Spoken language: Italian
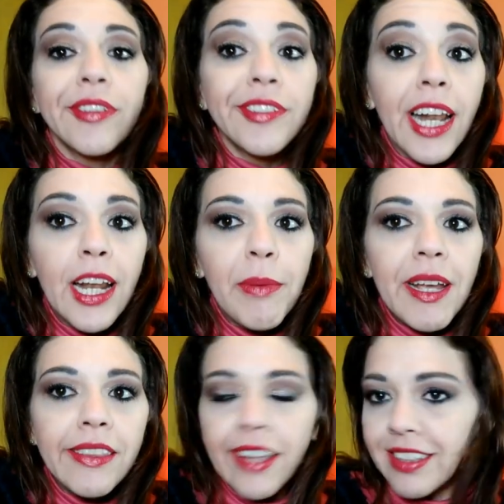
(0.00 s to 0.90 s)

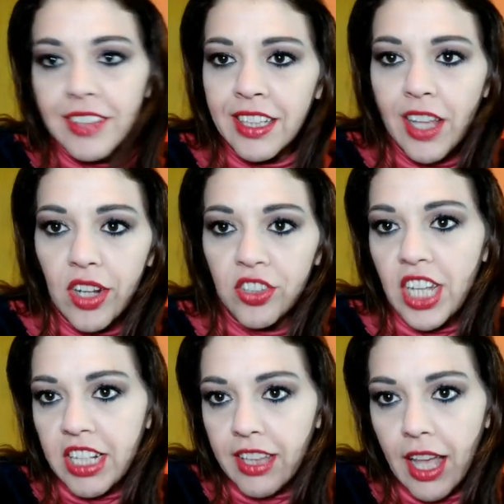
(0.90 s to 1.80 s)
stranamente destinatario
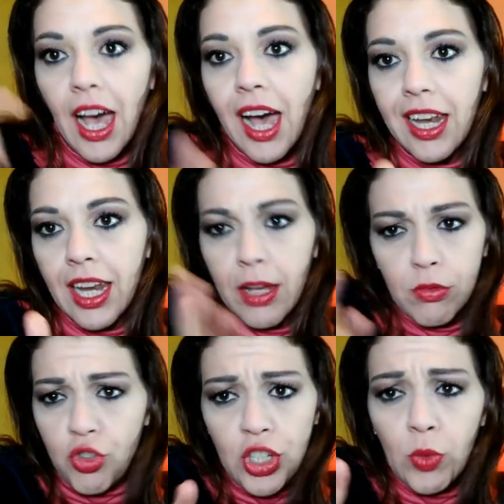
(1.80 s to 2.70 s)
assente alle
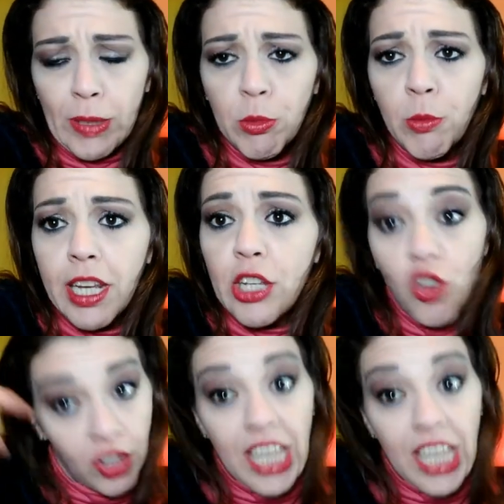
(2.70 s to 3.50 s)
5 del pomeriggio che